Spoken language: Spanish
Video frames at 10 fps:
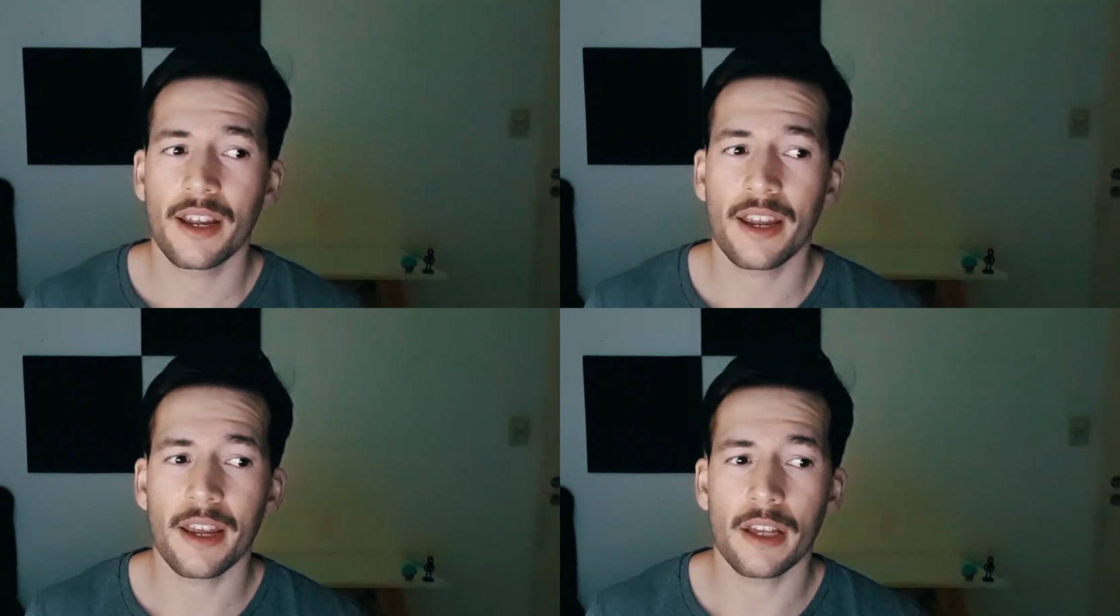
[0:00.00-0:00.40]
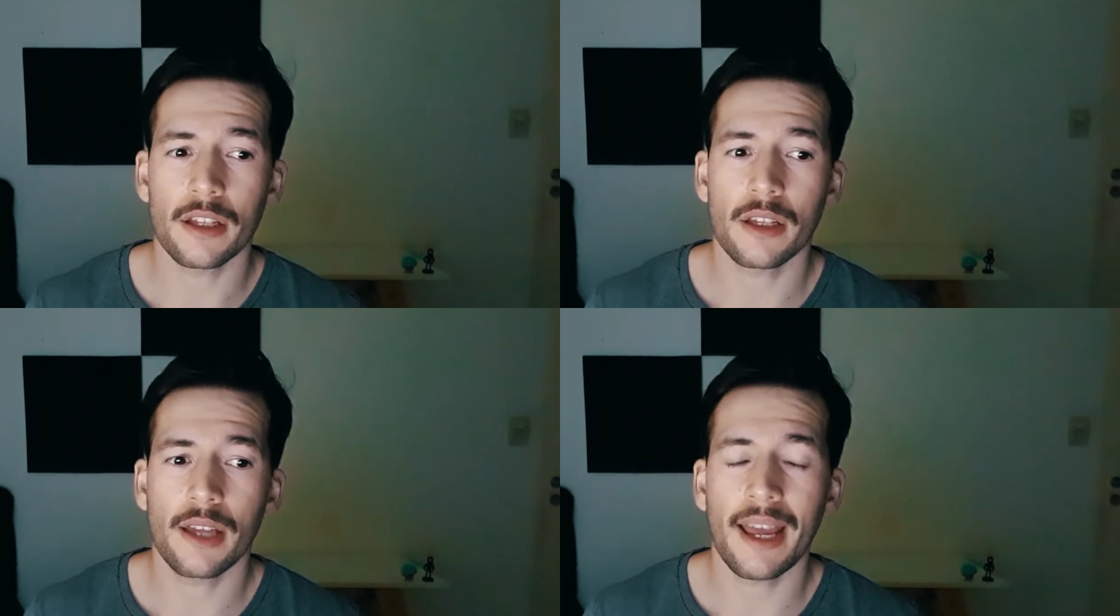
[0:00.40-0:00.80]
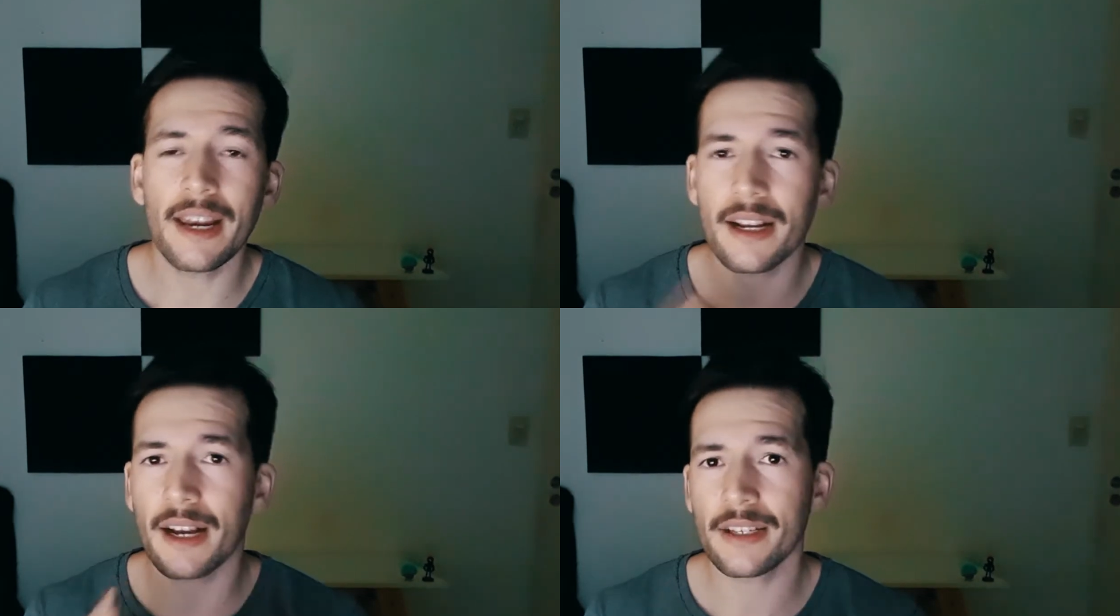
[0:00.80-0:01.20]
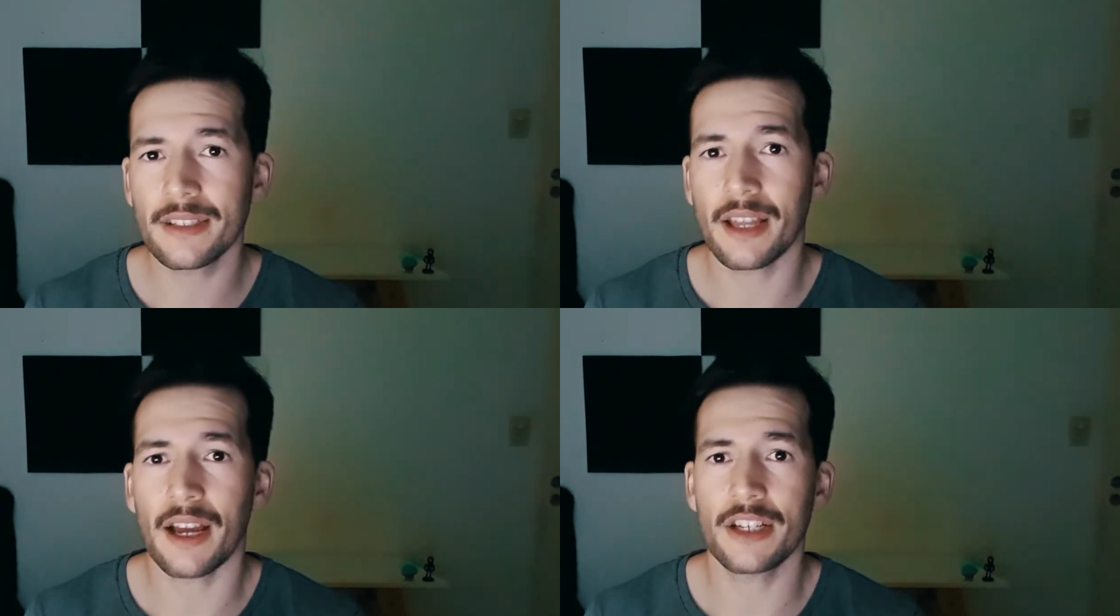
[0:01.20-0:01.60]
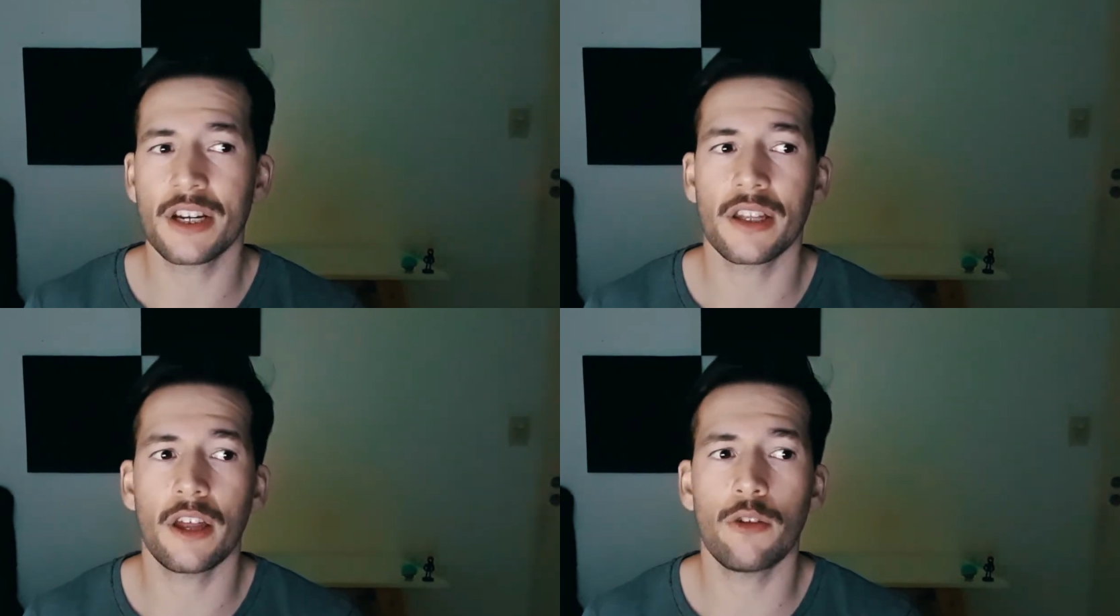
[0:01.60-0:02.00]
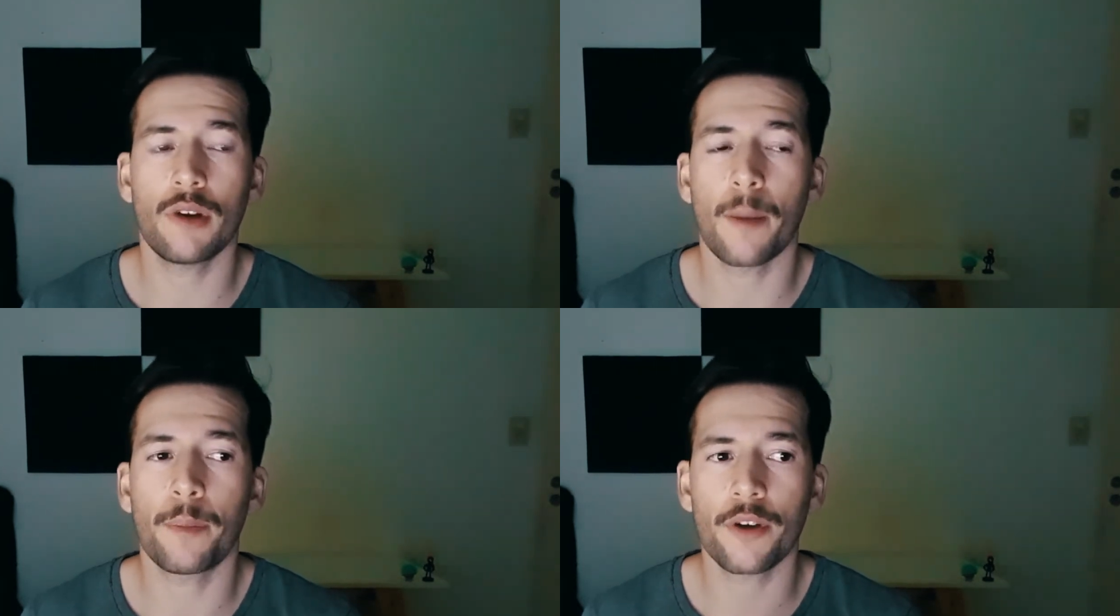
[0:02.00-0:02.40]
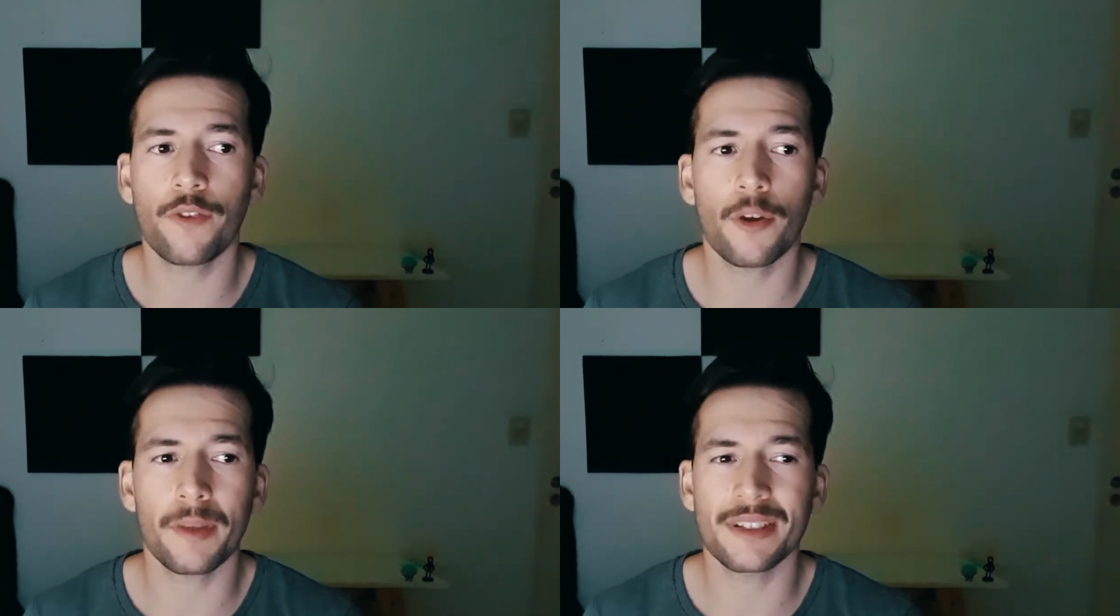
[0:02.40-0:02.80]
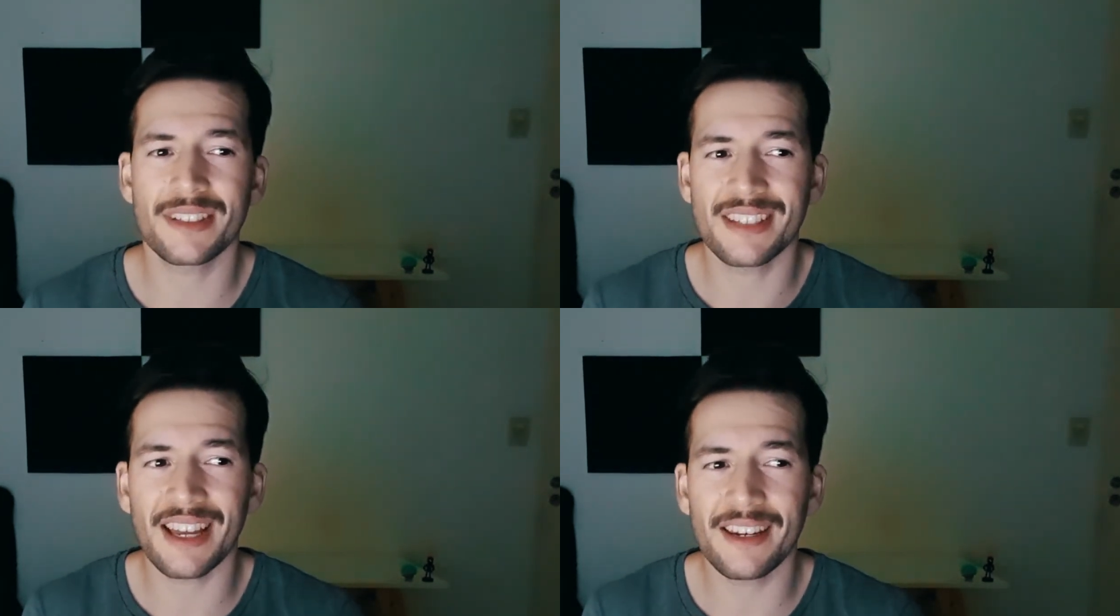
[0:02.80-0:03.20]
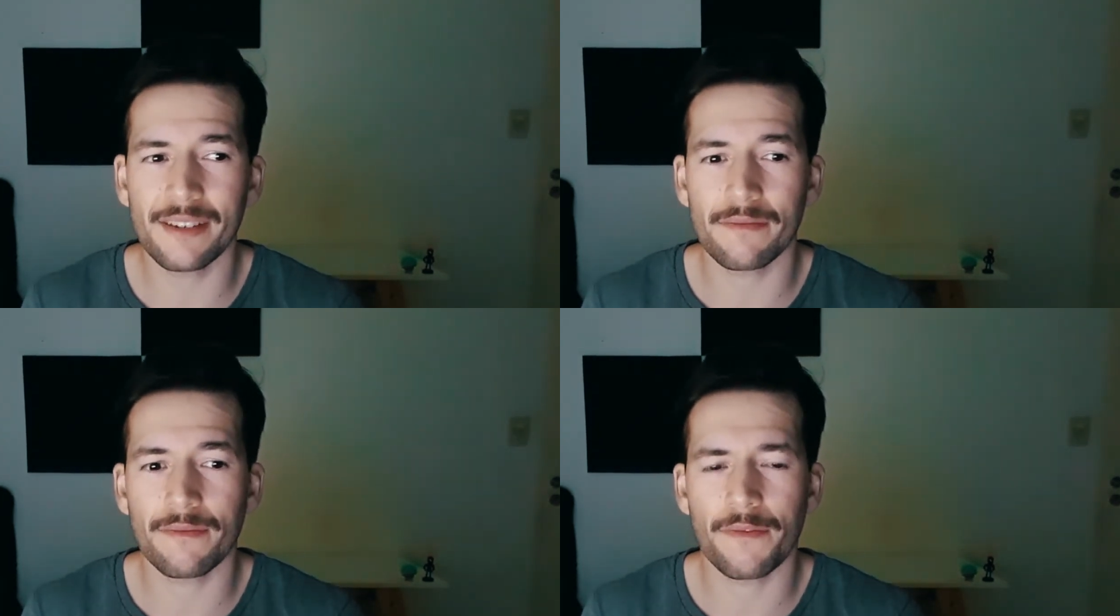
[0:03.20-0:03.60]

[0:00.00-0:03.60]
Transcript: que el cast haya dado una performance tan